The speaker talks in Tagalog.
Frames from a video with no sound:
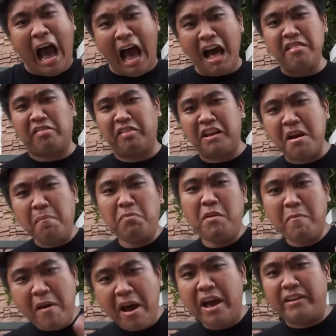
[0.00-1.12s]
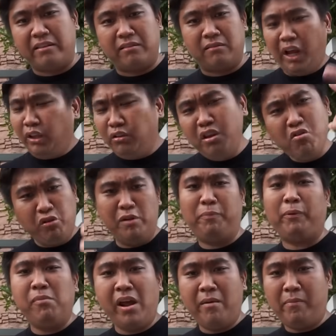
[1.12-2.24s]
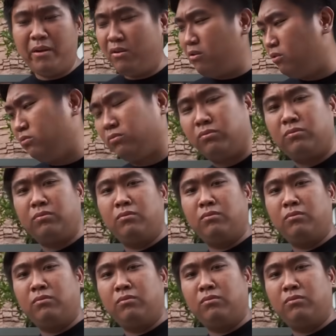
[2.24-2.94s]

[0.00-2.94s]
at naramdaman, ay hindi ko na problema yun.